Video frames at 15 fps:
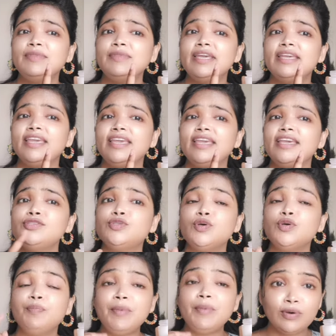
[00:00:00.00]
देखेंगे जो
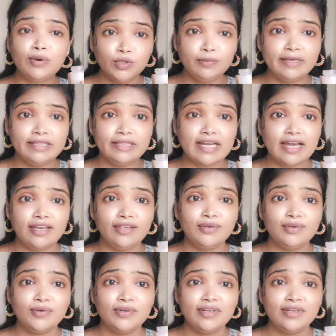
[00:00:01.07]
मैं खुद बता रही हूँ